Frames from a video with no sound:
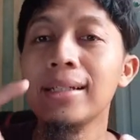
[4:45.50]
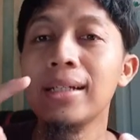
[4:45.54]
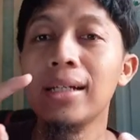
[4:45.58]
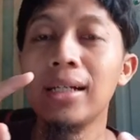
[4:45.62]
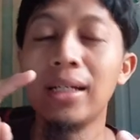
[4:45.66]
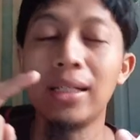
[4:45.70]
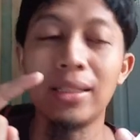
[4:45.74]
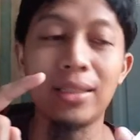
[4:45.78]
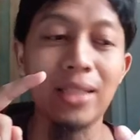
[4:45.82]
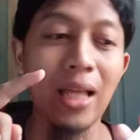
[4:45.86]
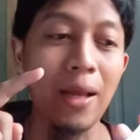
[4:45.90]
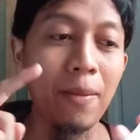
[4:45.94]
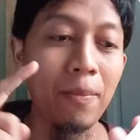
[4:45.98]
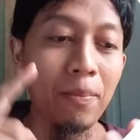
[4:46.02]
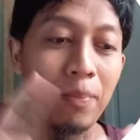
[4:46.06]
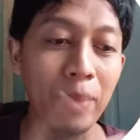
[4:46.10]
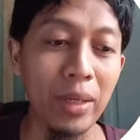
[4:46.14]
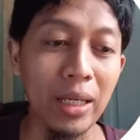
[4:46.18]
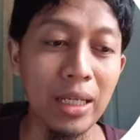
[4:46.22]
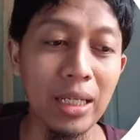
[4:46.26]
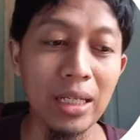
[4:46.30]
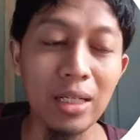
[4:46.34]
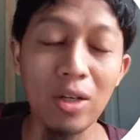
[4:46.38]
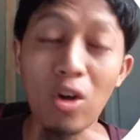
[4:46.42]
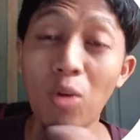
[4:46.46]
Eh, sampai
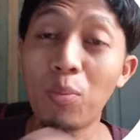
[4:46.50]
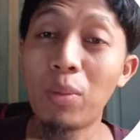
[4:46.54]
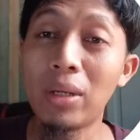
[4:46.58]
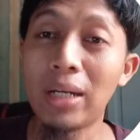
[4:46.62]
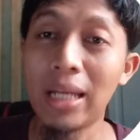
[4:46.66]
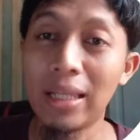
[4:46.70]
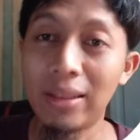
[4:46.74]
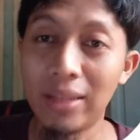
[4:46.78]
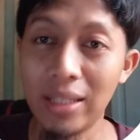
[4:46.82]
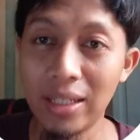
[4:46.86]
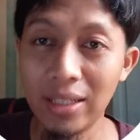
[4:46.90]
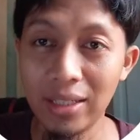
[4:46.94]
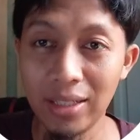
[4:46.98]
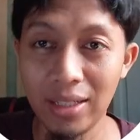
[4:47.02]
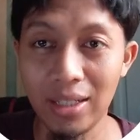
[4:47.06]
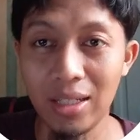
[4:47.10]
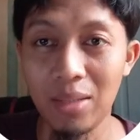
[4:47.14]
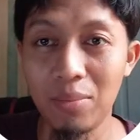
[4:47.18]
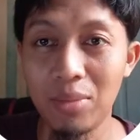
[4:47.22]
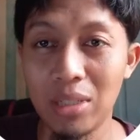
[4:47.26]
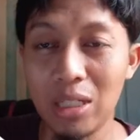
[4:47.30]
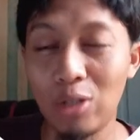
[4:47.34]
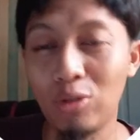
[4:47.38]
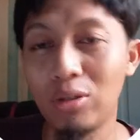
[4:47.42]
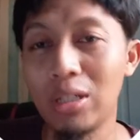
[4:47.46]
ke copywritingnya
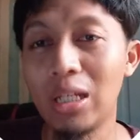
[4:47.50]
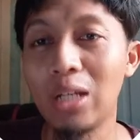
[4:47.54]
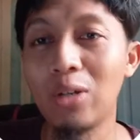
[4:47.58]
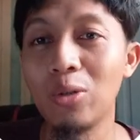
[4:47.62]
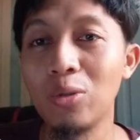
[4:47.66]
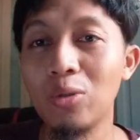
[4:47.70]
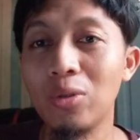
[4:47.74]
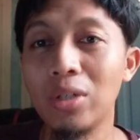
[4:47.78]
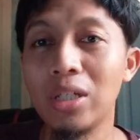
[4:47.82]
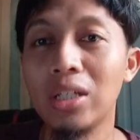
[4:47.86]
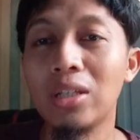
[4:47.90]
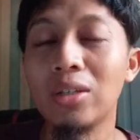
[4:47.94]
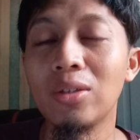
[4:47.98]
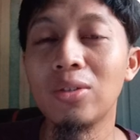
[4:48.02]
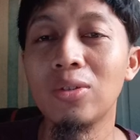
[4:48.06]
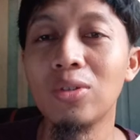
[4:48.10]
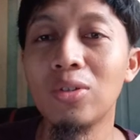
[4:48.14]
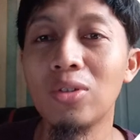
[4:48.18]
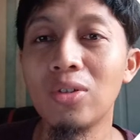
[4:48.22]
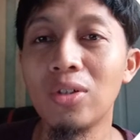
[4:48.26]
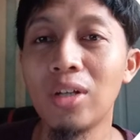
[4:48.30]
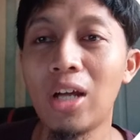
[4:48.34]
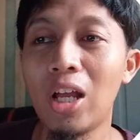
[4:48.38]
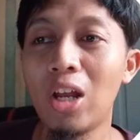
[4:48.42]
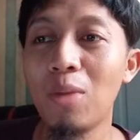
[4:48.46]
bisa lo tiru gitu
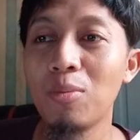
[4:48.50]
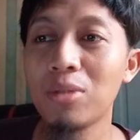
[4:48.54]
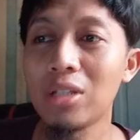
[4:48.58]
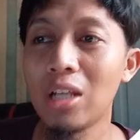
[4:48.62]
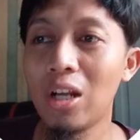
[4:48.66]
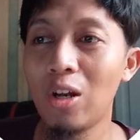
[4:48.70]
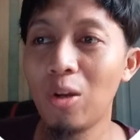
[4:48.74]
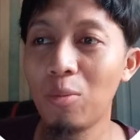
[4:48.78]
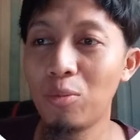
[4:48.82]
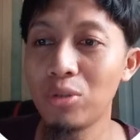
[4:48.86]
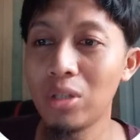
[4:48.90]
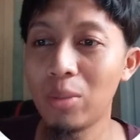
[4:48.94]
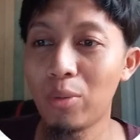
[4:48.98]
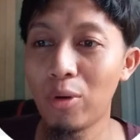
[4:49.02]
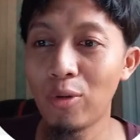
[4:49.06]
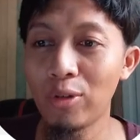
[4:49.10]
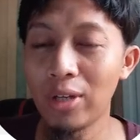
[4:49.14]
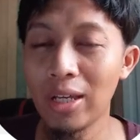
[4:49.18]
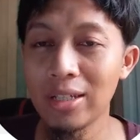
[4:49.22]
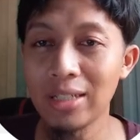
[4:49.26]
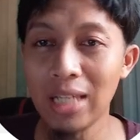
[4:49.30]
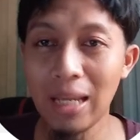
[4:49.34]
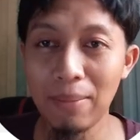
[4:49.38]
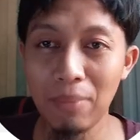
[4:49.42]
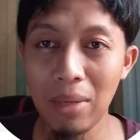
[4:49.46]
kalau misalnya lo punya produk
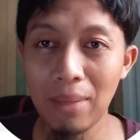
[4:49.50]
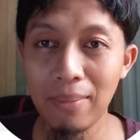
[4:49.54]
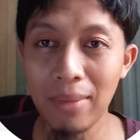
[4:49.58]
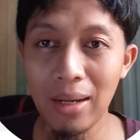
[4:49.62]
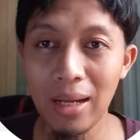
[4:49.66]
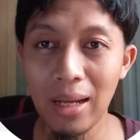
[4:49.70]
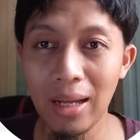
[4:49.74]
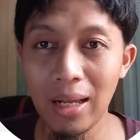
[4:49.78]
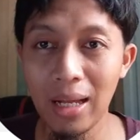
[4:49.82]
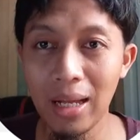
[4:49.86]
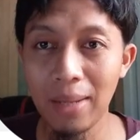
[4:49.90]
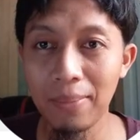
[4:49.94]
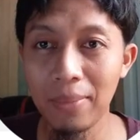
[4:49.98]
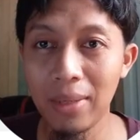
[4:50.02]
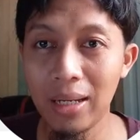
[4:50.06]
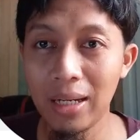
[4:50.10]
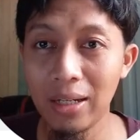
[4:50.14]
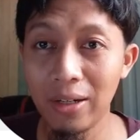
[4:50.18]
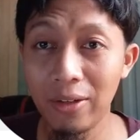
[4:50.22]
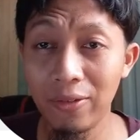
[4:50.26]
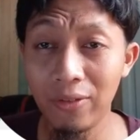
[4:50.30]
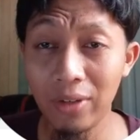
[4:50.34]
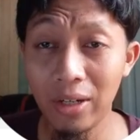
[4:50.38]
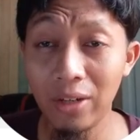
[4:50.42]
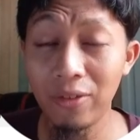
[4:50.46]
yang sama maka sama
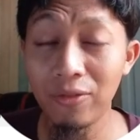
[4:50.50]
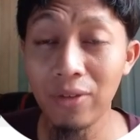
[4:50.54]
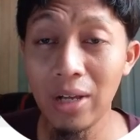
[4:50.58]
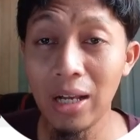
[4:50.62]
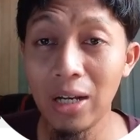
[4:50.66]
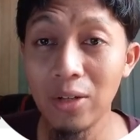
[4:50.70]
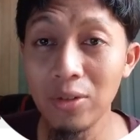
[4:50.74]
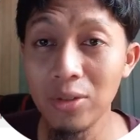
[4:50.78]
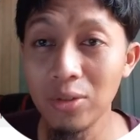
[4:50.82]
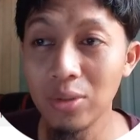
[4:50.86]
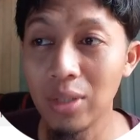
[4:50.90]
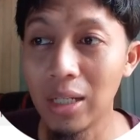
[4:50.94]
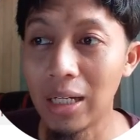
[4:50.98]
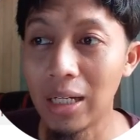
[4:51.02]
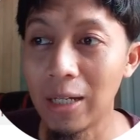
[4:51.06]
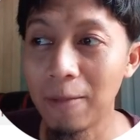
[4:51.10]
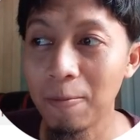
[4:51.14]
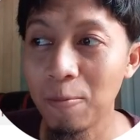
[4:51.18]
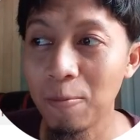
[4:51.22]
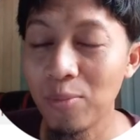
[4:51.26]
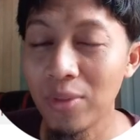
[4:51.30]
rival lo juga